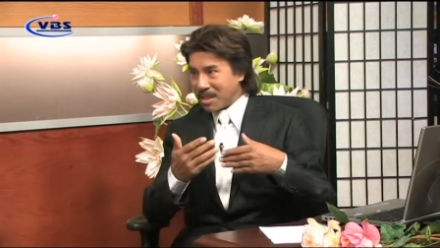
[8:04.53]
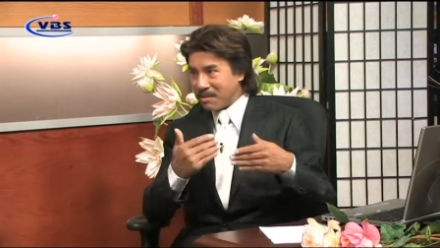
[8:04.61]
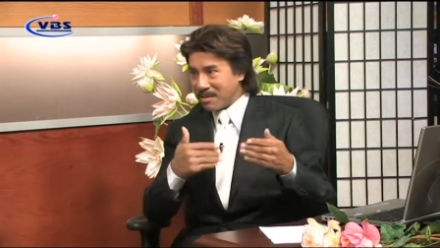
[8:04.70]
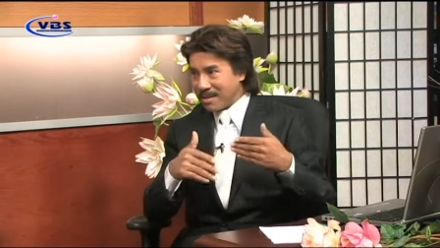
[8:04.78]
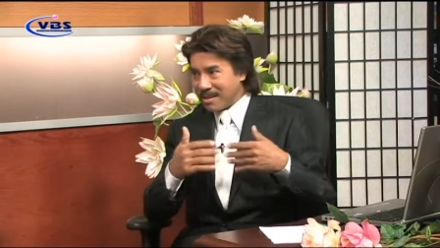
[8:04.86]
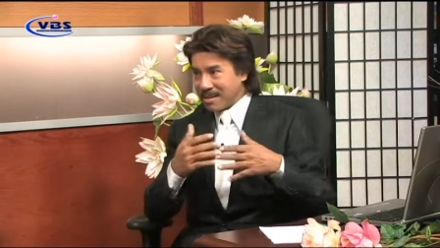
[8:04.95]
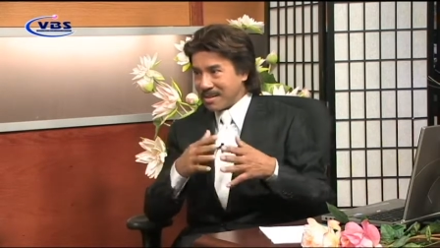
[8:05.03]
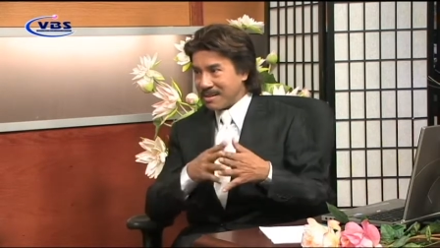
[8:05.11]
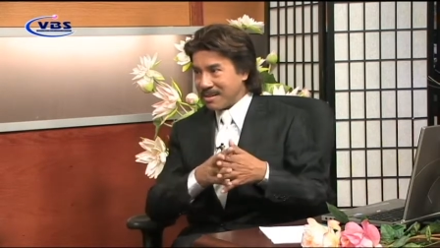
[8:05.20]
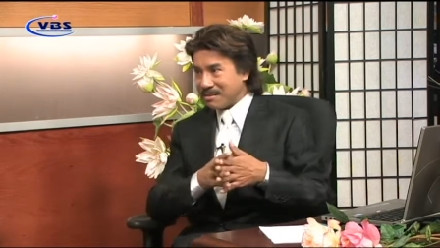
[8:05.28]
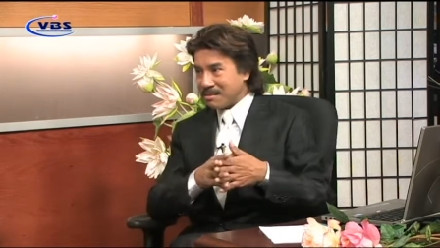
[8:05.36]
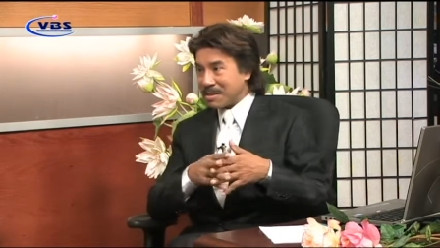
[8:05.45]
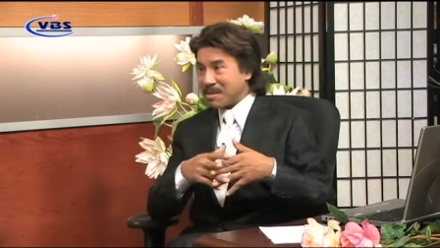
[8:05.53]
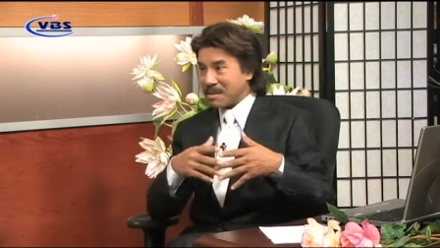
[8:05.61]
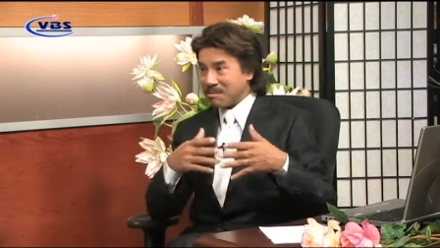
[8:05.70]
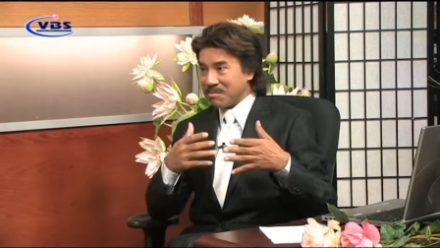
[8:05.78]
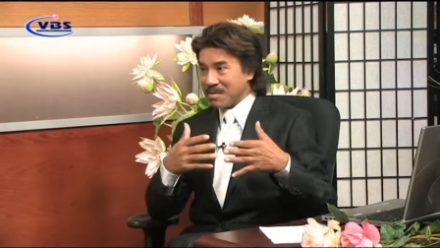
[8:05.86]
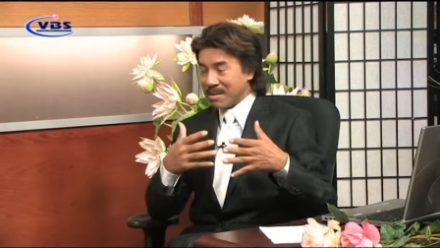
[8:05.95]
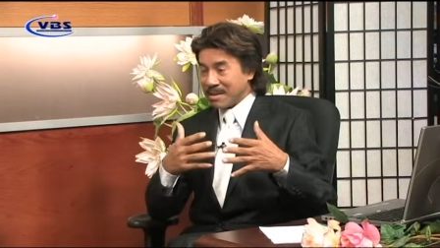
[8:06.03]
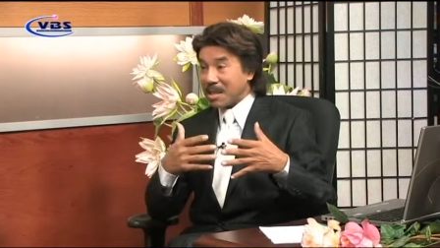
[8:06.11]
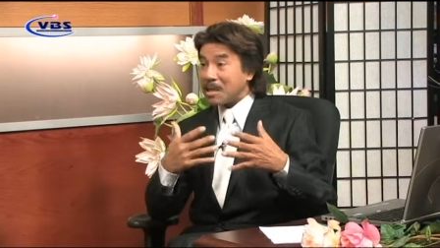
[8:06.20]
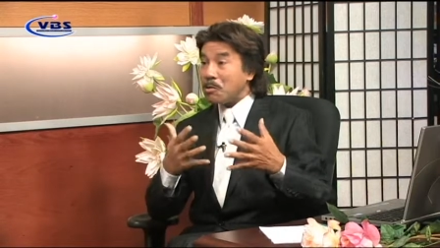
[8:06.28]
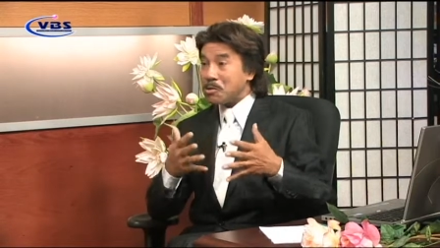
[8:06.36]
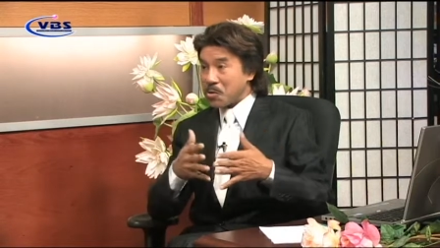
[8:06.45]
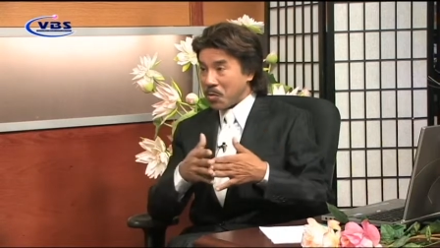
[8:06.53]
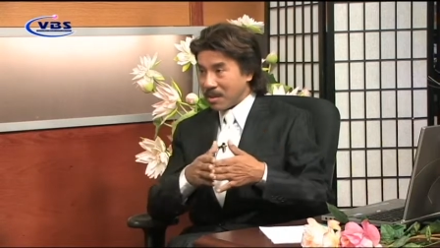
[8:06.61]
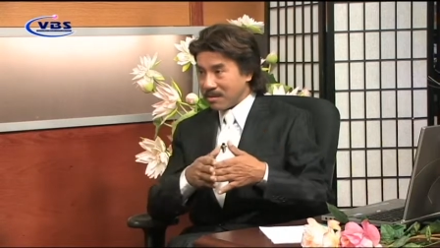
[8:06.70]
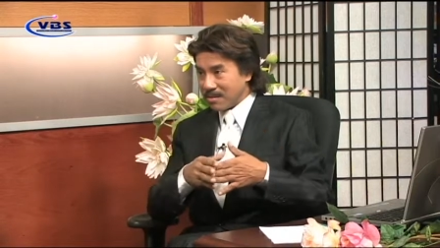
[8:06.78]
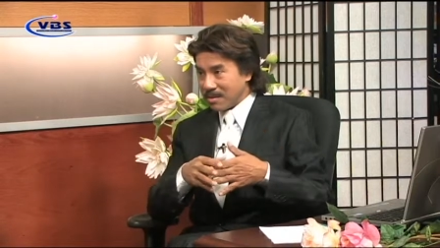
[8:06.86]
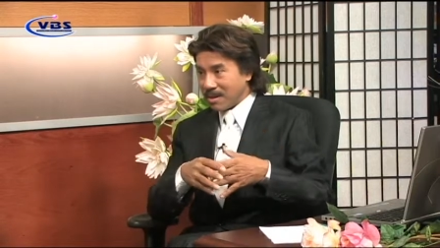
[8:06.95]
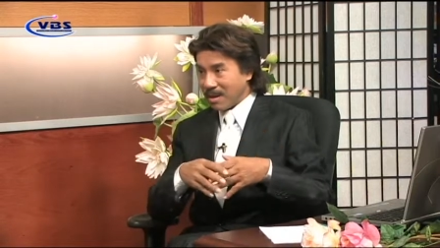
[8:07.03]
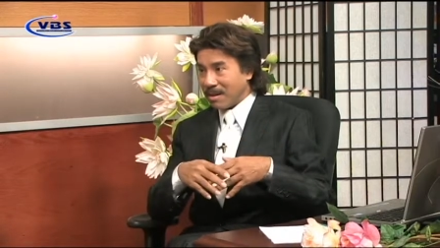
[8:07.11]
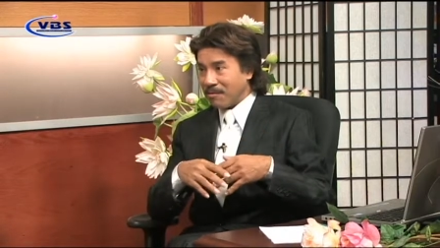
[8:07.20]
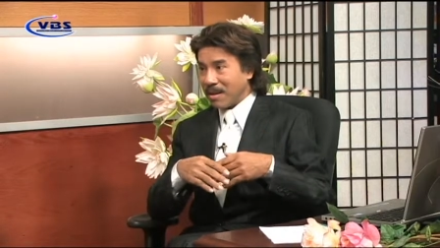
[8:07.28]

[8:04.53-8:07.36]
cái cái cái cái, cái cái câu chuyện dạ, à, vâng.